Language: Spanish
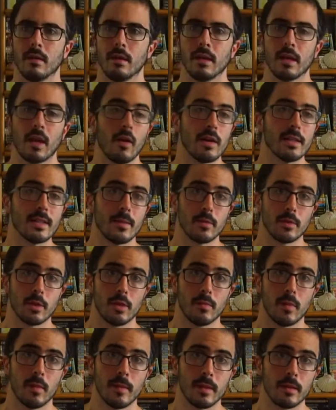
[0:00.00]
Y ahora estamos en un
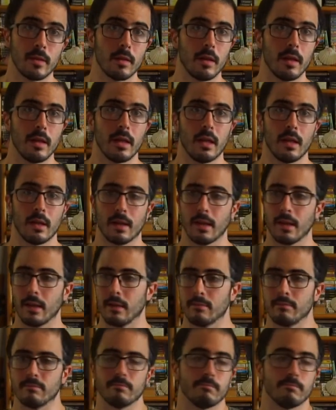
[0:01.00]
momento en el que,